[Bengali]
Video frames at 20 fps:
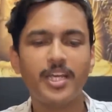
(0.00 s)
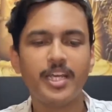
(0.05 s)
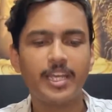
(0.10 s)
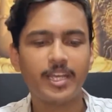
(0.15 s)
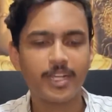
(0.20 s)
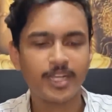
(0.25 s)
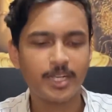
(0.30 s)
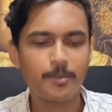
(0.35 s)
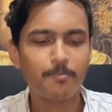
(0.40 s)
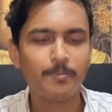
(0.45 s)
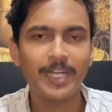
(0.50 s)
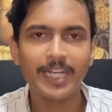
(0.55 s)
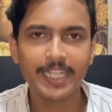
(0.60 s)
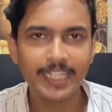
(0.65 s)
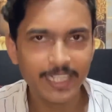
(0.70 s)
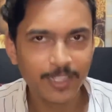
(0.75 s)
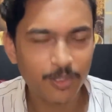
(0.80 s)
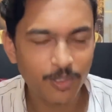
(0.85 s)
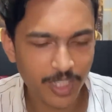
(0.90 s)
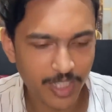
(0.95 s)
এখানে
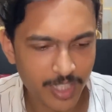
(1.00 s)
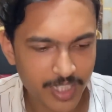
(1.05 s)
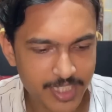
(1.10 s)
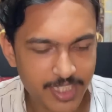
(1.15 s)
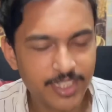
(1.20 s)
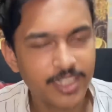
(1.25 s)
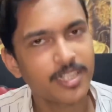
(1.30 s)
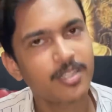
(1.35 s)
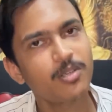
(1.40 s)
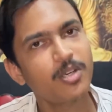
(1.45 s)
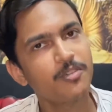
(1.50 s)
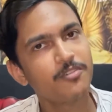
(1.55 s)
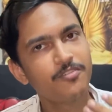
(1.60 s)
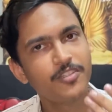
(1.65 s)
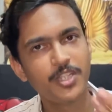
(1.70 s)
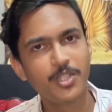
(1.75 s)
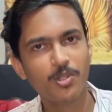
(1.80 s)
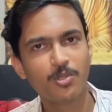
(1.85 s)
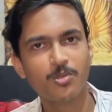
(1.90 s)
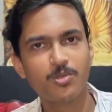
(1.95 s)
প্লেটিং করা আছে তার কারণে আমি
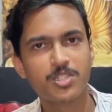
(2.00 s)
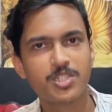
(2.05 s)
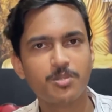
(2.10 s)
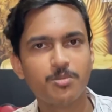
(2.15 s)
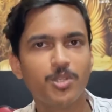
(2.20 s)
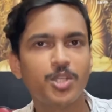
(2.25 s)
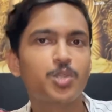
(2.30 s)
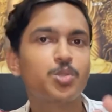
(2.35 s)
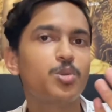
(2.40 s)
ভিডিও করছি বলে